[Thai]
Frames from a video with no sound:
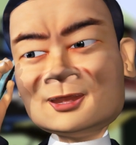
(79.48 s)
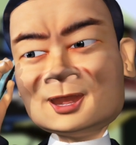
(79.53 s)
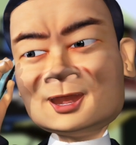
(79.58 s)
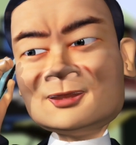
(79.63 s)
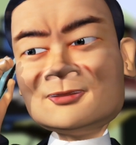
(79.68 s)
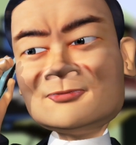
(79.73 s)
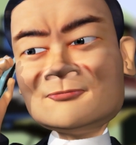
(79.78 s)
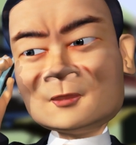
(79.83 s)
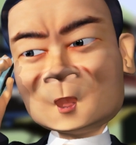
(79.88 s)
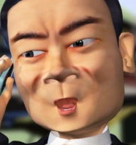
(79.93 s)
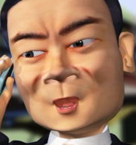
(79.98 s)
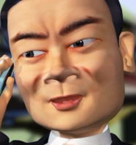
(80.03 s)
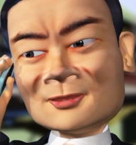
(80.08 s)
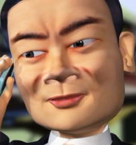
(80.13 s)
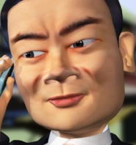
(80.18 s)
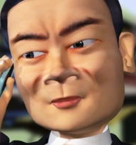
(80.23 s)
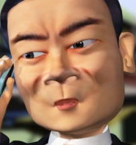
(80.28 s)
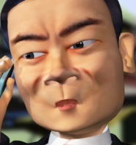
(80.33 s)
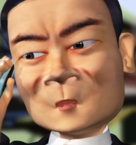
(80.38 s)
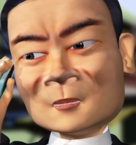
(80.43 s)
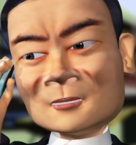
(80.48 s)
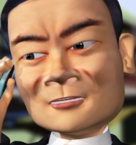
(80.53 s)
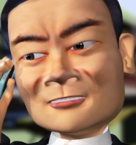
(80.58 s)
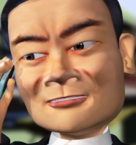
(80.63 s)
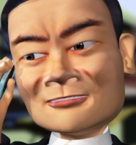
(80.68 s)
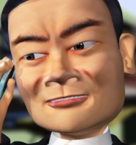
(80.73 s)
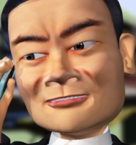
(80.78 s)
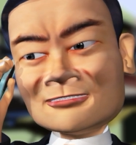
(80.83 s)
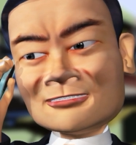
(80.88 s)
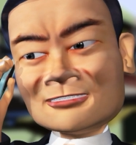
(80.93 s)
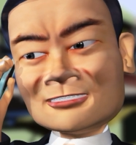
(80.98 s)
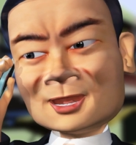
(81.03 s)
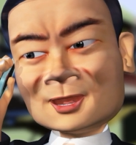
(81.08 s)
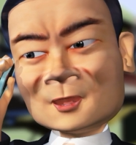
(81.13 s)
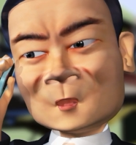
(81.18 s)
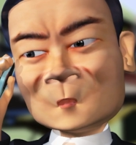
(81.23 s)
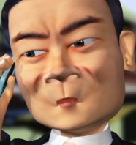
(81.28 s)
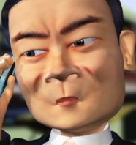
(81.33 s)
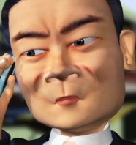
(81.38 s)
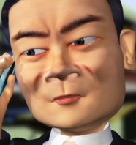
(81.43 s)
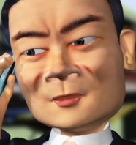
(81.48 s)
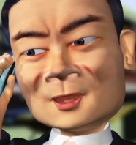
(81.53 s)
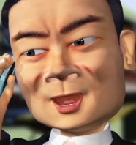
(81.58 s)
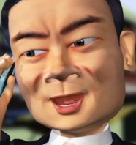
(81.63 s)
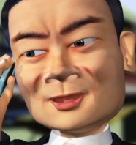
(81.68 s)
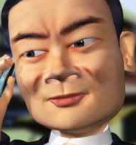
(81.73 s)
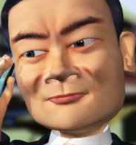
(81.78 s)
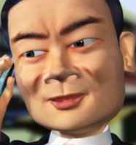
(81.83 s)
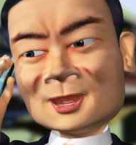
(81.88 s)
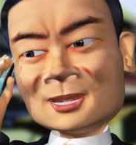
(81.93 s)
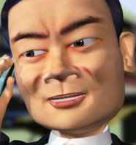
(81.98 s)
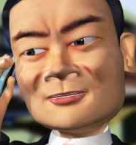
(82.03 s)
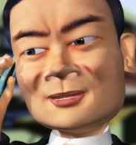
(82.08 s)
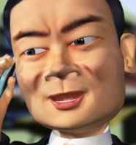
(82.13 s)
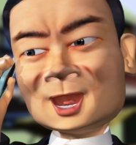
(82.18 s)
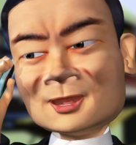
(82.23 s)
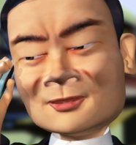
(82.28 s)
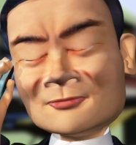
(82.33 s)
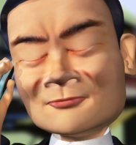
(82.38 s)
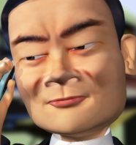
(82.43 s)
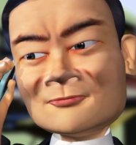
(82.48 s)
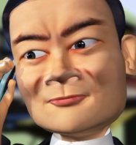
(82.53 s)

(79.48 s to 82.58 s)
ไม่ทราบว่าตอนนี้ที่หน้าจอมีข้อความอะไรบ้างเหรอ